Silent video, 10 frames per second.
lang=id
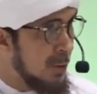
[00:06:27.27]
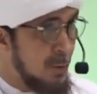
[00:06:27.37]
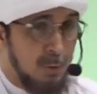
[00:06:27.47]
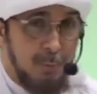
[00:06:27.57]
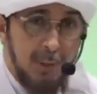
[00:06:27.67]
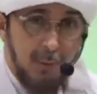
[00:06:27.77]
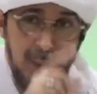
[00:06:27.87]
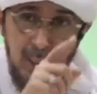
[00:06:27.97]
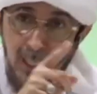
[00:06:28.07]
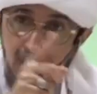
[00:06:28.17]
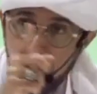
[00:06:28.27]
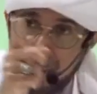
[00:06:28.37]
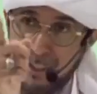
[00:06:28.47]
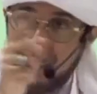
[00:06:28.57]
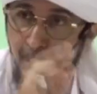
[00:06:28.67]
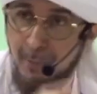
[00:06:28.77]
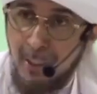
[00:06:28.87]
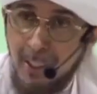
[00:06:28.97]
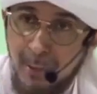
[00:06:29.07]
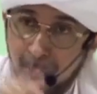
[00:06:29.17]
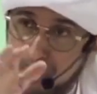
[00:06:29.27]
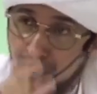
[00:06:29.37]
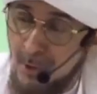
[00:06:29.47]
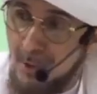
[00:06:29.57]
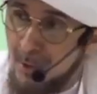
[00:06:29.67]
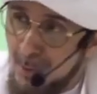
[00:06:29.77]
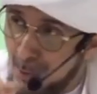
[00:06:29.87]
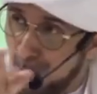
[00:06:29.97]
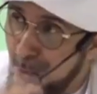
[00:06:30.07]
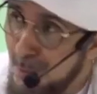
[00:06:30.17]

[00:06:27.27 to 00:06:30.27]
supaya orang kaya lain bagi 60 ke 70